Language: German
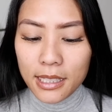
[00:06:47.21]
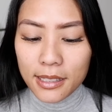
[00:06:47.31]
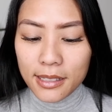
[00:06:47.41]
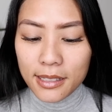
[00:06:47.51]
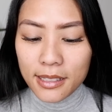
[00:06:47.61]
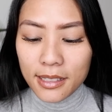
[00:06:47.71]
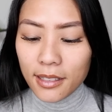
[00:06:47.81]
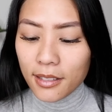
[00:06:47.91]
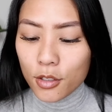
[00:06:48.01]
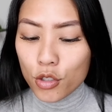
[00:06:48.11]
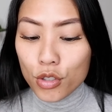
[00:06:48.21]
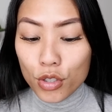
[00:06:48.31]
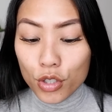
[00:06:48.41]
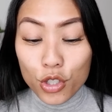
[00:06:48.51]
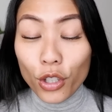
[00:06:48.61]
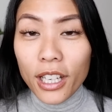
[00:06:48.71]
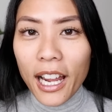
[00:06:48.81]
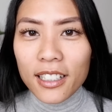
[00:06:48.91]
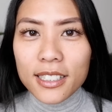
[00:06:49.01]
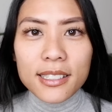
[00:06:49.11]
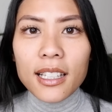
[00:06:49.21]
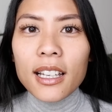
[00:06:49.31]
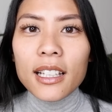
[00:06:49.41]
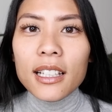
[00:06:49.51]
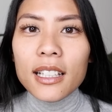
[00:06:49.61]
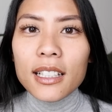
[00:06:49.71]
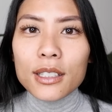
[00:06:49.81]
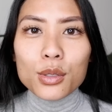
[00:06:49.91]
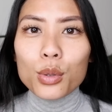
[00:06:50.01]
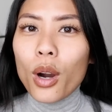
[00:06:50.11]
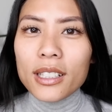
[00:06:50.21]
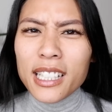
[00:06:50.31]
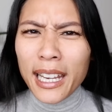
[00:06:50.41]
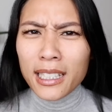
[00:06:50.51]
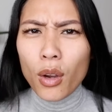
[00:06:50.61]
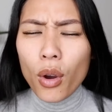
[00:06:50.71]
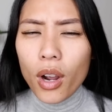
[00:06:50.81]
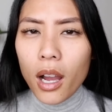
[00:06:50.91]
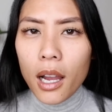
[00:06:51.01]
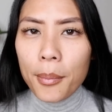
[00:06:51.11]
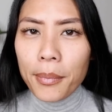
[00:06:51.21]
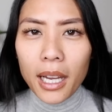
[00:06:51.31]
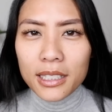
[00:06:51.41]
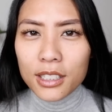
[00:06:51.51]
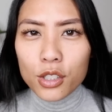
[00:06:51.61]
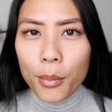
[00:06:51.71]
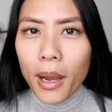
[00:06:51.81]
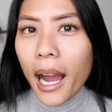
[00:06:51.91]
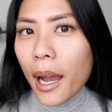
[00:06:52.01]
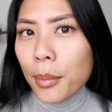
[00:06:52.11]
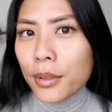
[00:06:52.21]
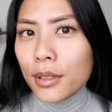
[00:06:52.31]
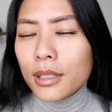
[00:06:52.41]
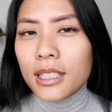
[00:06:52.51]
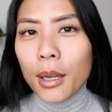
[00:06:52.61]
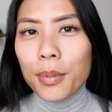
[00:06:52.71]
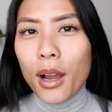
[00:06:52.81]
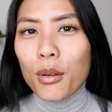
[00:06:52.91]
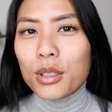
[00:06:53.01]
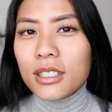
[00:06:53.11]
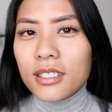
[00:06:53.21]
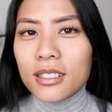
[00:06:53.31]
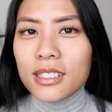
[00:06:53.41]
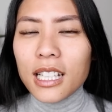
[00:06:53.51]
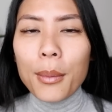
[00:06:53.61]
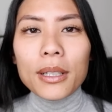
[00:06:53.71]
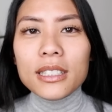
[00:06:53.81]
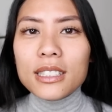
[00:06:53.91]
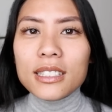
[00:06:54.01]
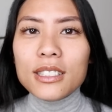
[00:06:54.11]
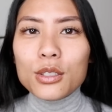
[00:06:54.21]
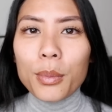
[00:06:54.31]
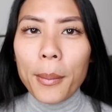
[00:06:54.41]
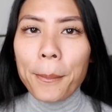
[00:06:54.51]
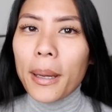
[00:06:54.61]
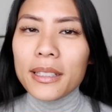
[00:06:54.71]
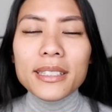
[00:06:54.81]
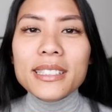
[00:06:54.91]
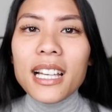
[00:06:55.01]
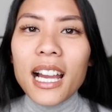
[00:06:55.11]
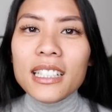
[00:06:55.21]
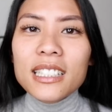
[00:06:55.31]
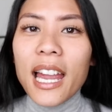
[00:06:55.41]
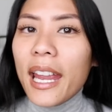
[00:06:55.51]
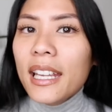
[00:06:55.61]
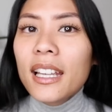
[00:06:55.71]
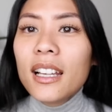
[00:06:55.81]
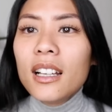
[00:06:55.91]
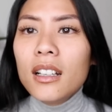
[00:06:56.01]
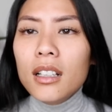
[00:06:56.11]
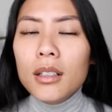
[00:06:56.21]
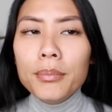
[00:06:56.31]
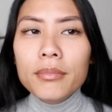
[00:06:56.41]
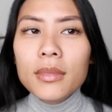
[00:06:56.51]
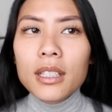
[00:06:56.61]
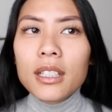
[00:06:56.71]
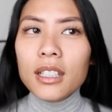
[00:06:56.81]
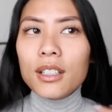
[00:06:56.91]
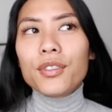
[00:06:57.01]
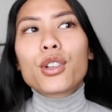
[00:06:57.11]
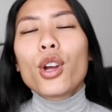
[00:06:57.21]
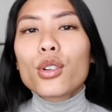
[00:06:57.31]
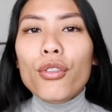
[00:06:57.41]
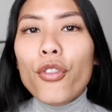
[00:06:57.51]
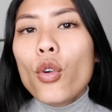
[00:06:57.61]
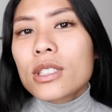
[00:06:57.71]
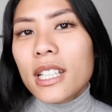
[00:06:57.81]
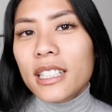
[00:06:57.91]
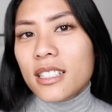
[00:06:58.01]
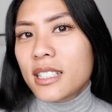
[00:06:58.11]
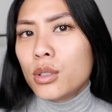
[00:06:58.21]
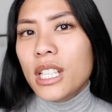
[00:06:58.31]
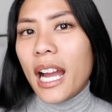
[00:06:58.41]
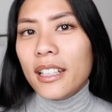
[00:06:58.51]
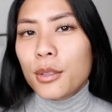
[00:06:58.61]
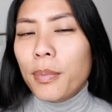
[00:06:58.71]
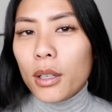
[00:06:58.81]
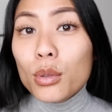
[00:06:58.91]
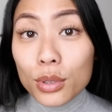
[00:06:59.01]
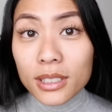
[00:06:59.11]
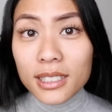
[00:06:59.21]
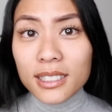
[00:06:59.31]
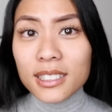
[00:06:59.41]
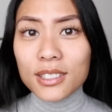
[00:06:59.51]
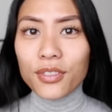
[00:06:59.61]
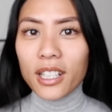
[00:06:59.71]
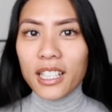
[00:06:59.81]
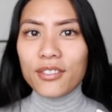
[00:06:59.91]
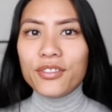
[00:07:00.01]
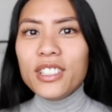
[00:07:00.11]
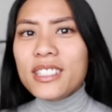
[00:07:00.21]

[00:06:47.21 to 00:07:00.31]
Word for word: das äh, schon alles so direkt auch ähm, angenommen habe, ich habe ja auch damals zu meinem Mann gesagt, hey, ähm, wir können doch froh sein, dass Leonie eigentlich bei uns ist, weil